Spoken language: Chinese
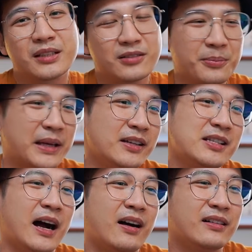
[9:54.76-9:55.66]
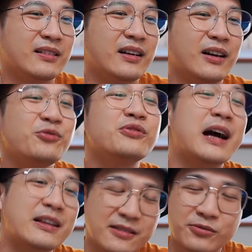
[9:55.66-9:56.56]
这没得讲啊，欲
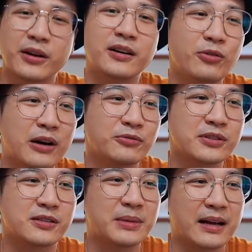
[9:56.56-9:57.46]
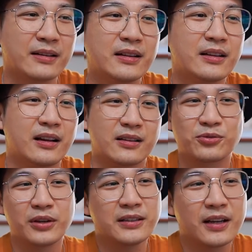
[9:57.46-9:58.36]
加之罪，何患无辞嘛，呃，
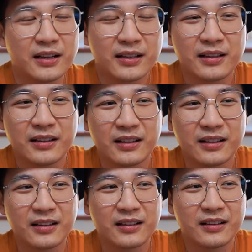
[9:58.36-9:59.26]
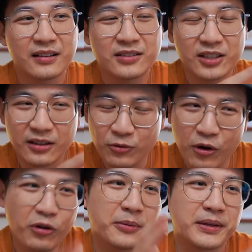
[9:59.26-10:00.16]
所以呢，呃，这个
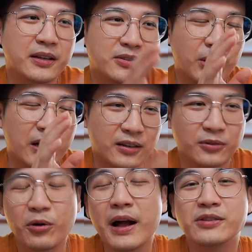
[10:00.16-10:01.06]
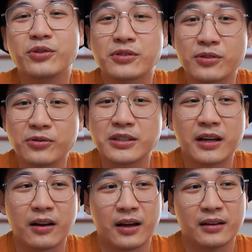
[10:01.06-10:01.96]
郭桂平呢就很快就搜集
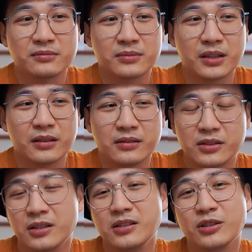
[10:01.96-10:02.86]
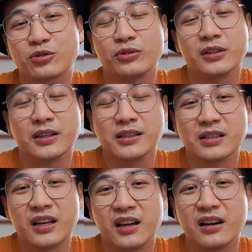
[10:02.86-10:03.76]
到了呃甄姬说的一
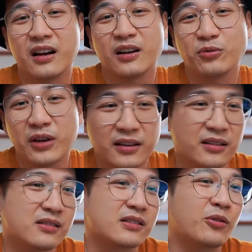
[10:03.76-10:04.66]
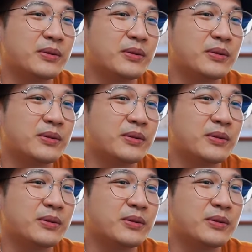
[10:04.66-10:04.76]
些啊怨恨曹